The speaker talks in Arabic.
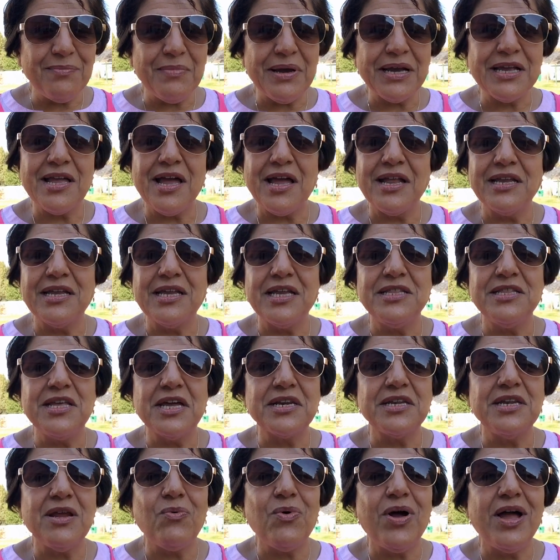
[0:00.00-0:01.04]
مكان
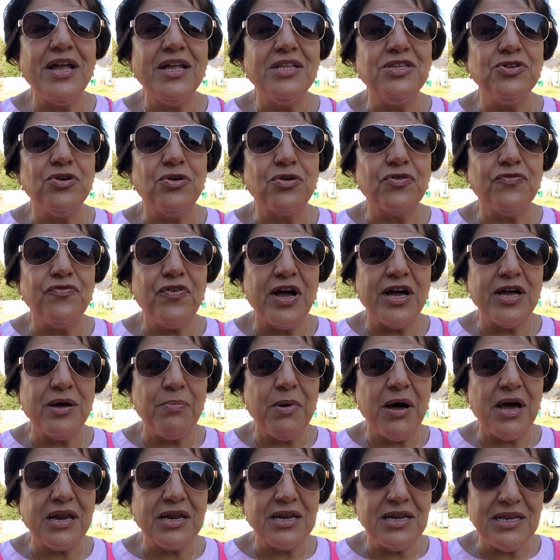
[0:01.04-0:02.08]
قدرنا واحد يعرف
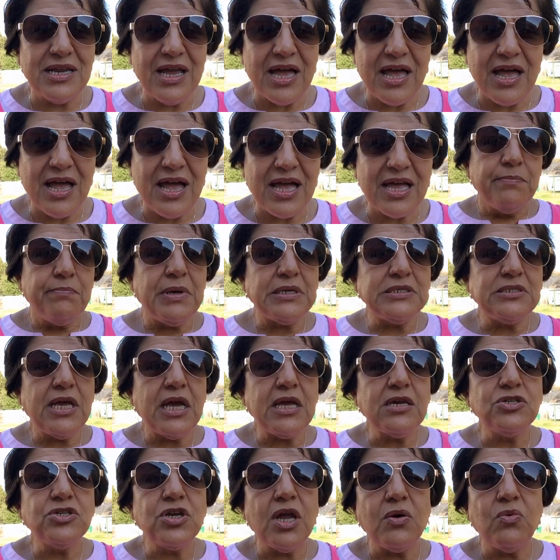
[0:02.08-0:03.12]
أخبار الله بس
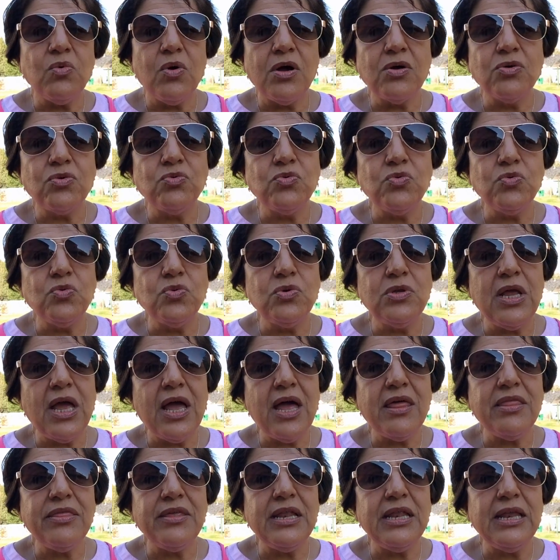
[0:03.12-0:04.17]
أرجع وأقول
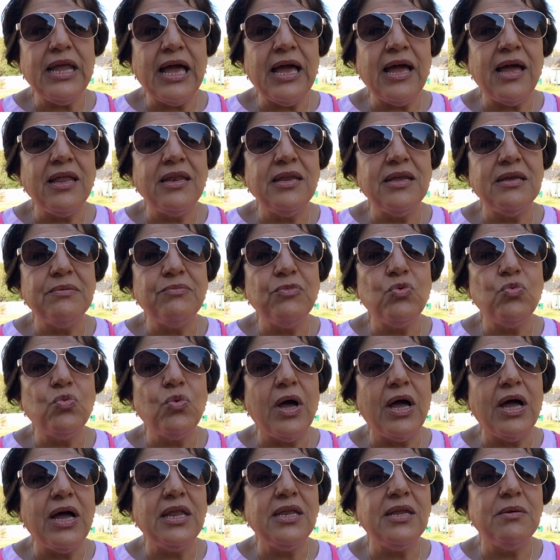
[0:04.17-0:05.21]
هذا العالم هو
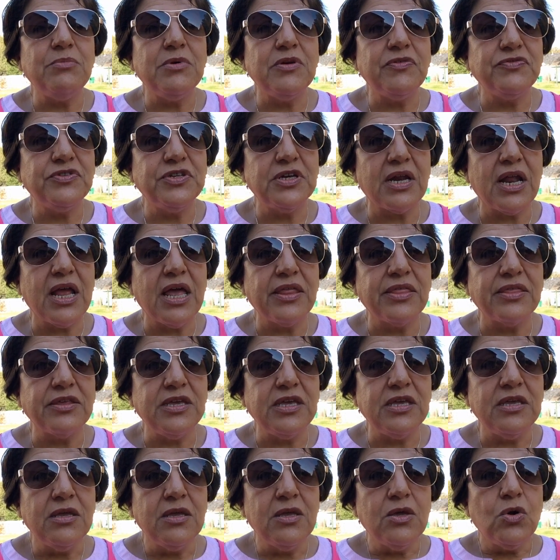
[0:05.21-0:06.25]
عالم
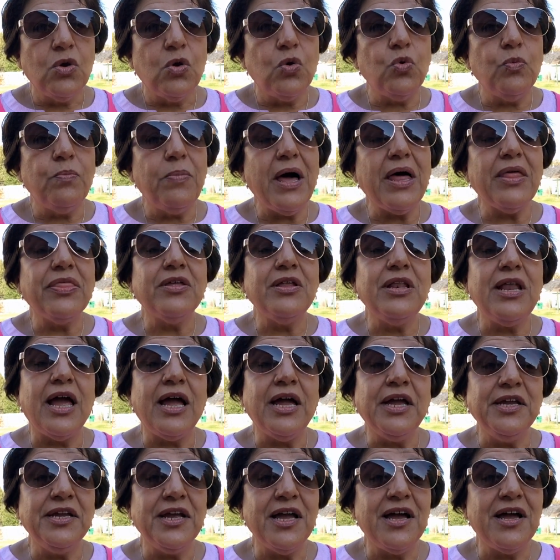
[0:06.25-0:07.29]
افتراضي وبعض
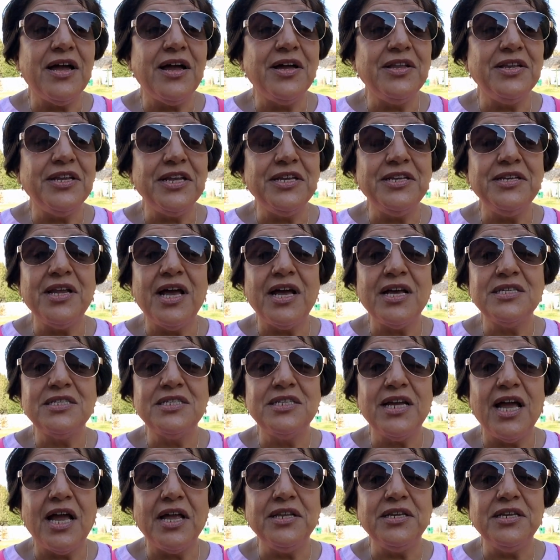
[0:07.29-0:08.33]
الأحيان
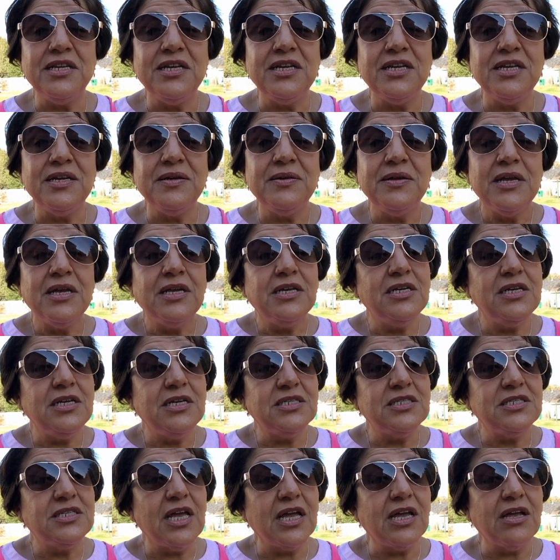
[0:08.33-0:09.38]
الناس يعني
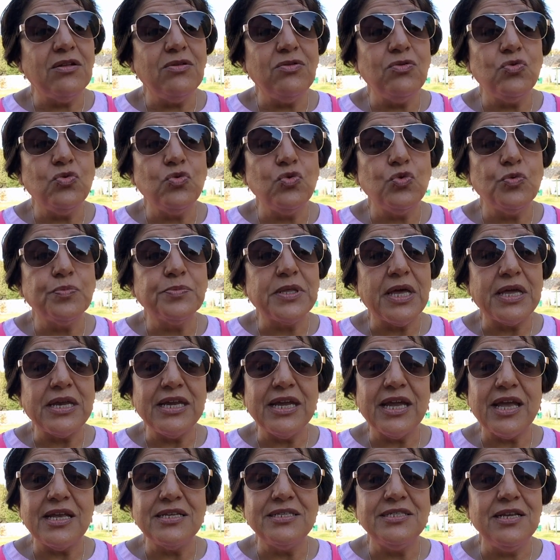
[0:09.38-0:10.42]
يستغلوه
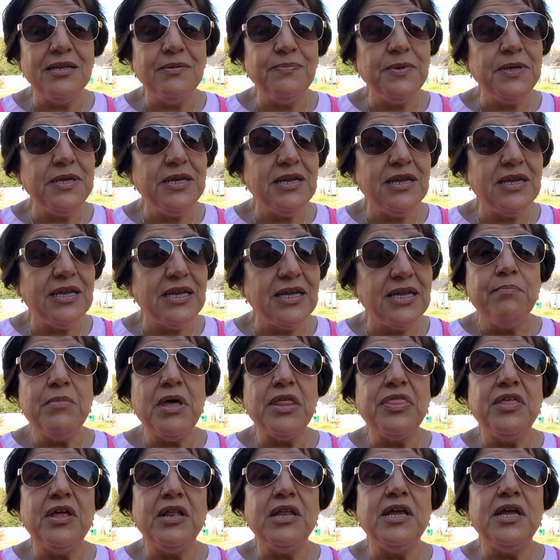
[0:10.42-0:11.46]
بطريقة سلبية
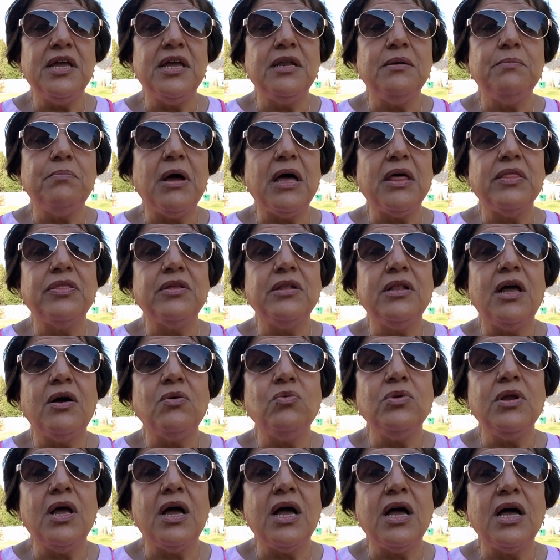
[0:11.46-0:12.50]
مثلا بعض
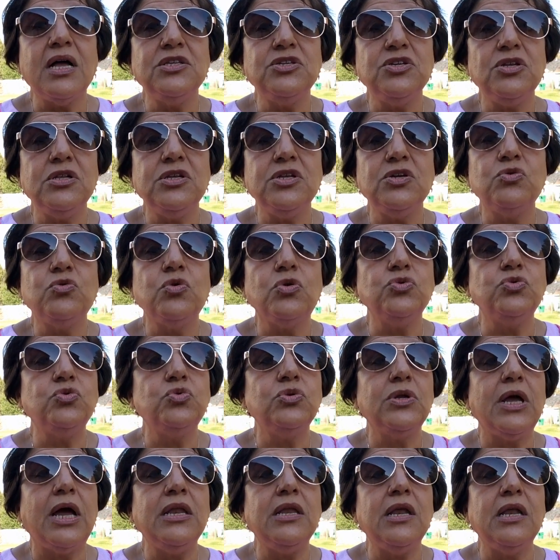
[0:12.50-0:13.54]
الأولاد اللي
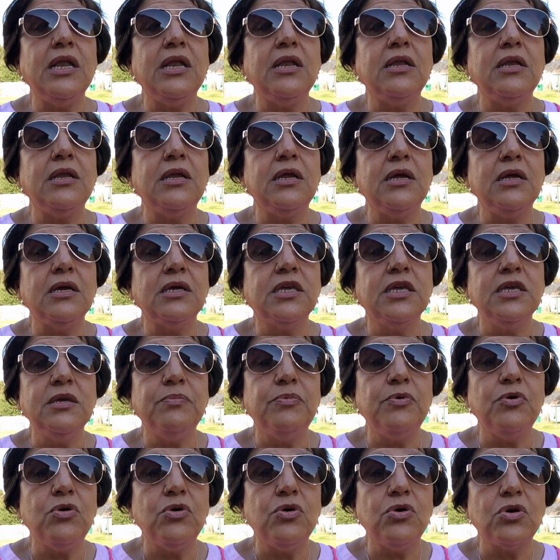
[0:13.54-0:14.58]
يقعدون على
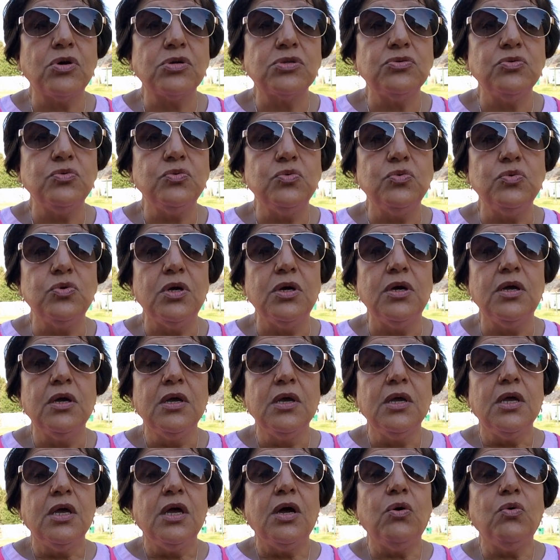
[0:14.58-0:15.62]
الكيبورد و...
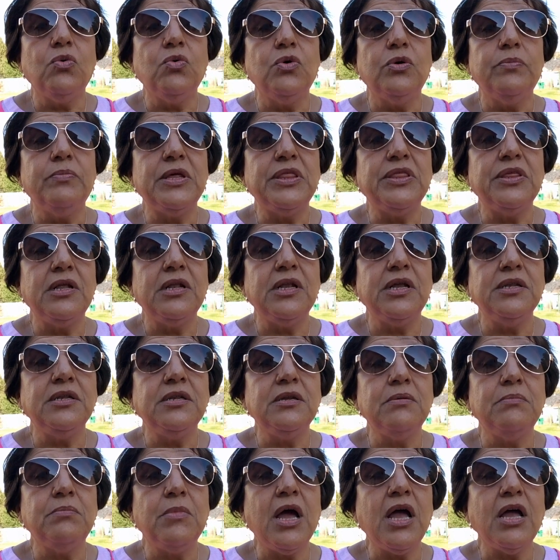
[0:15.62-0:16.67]

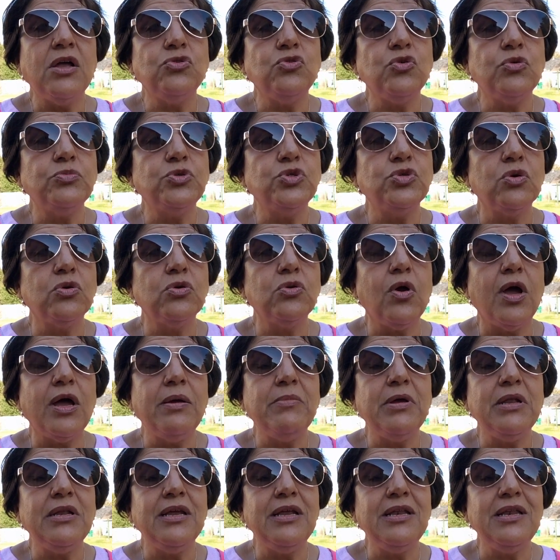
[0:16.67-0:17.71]
ومثلا ما عندهم شغل
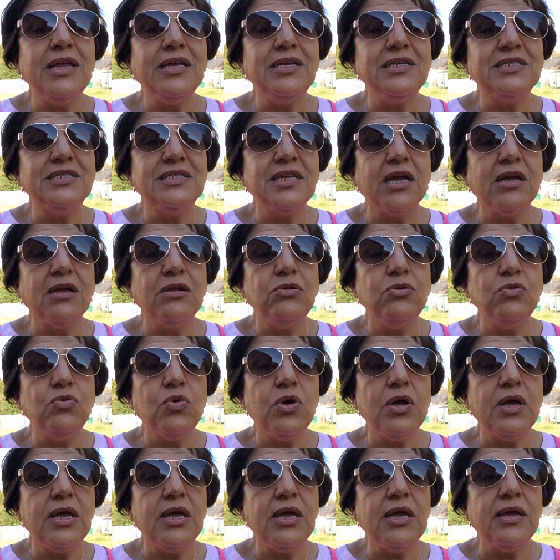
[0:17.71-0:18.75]
وعمل إلا
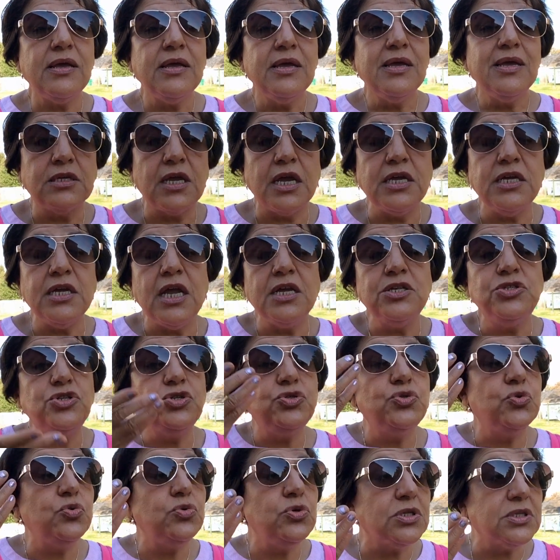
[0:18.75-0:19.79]
يستغلوها
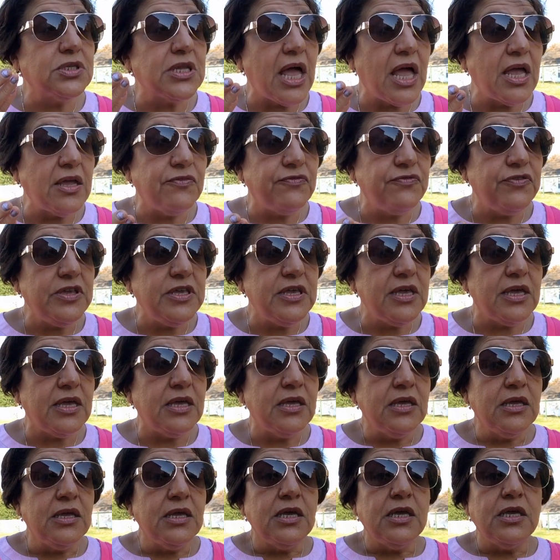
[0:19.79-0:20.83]
يأججون الطائفية
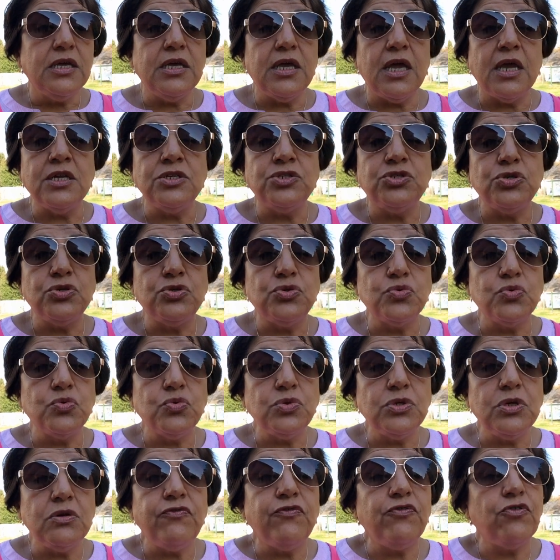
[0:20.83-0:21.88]

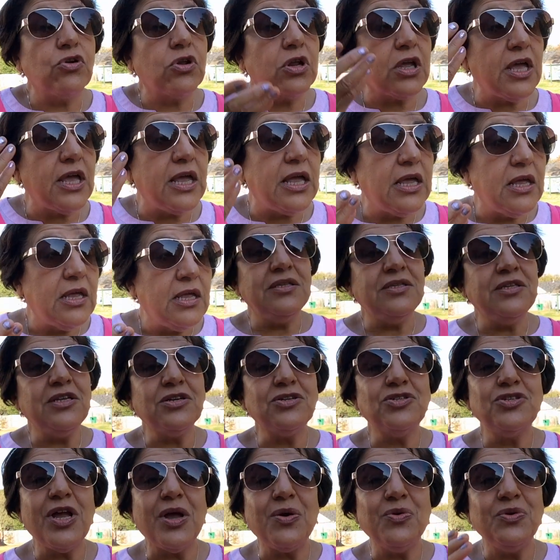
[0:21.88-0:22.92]
يأججون الفرقة
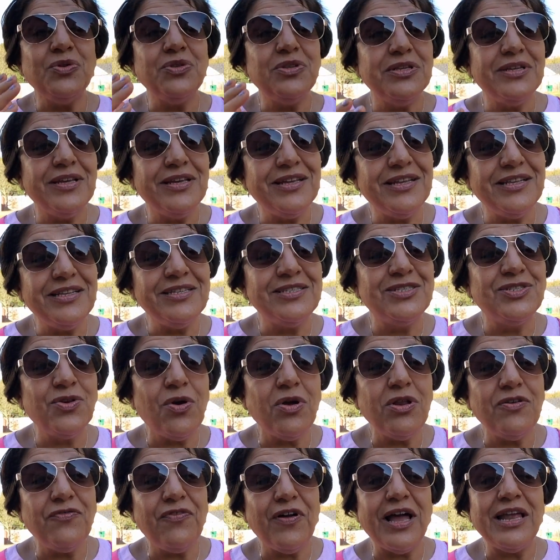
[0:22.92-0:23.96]
نرجع
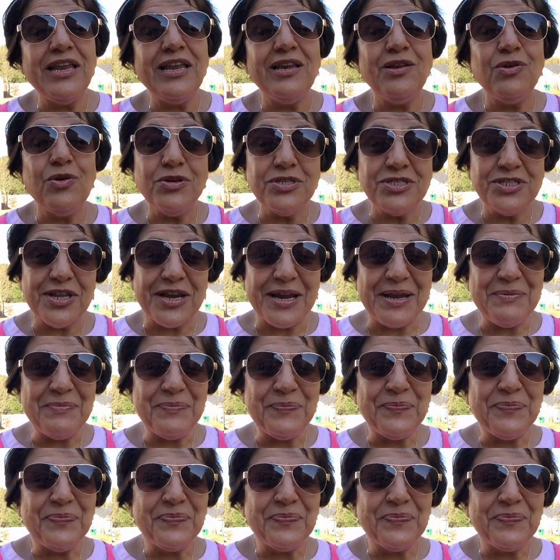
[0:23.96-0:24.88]
نسولف على الأسرة